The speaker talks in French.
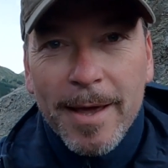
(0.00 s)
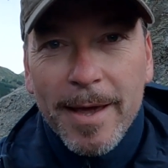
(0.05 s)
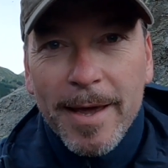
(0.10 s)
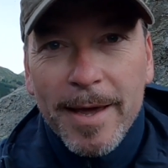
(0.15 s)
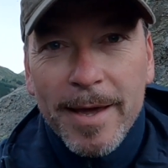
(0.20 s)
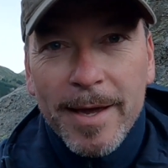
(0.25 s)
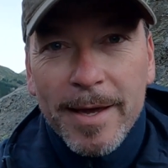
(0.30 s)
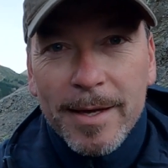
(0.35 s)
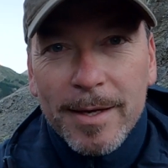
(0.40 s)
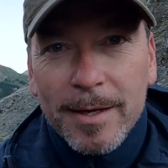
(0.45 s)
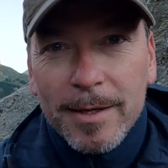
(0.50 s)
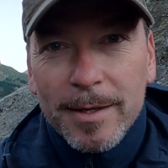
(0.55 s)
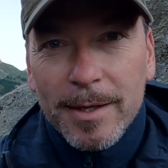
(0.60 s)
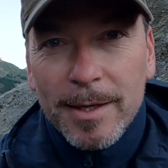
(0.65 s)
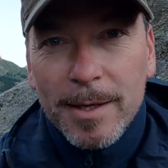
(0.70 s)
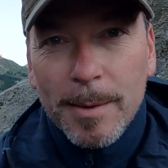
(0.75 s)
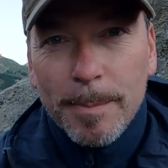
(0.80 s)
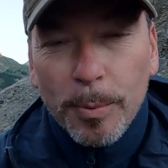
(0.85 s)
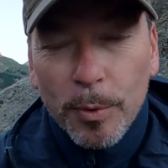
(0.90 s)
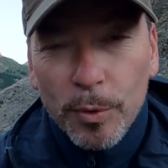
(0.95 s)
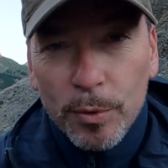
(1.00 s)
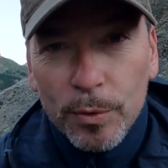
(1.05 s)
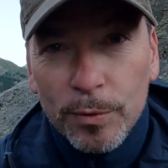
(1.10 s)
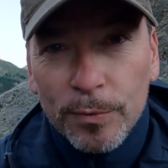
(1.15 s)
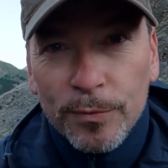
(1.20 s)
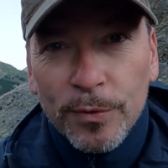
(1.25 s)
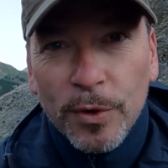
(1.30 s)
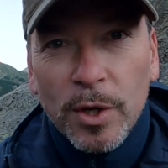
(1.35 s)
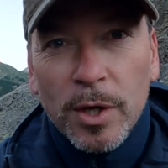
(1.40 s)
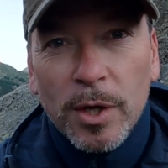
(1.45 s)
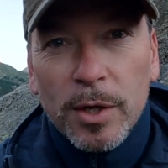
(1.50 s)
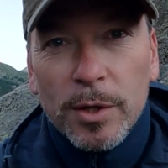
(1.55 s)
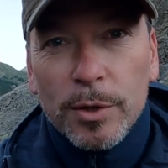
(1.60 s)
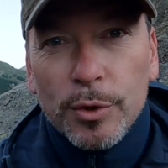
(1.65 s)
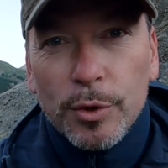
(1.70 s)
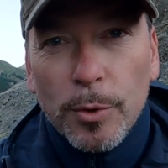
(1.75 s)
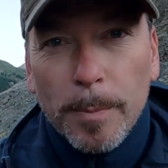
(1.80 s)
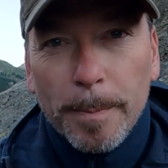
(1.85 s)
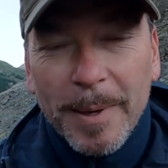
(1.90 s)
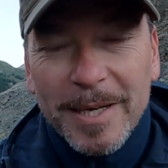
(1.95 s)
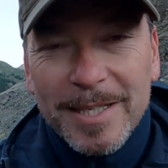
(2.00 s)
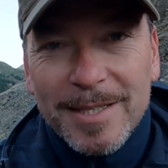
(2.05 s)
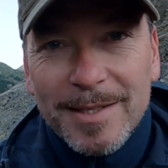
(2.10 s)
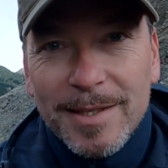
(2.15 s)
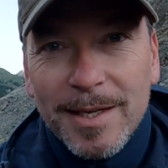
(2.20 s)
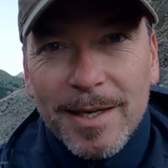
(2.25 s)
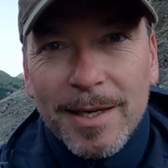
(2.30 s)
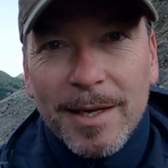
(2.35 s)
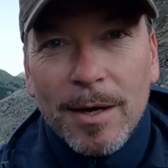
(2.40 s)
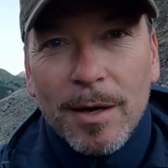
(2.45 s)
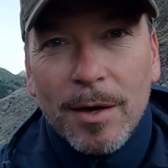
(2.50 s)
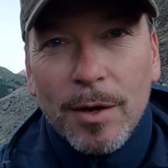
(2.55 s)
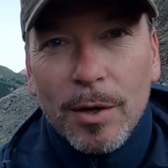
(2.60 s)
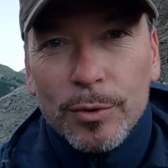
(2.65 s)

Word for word: et ils prouvent que passer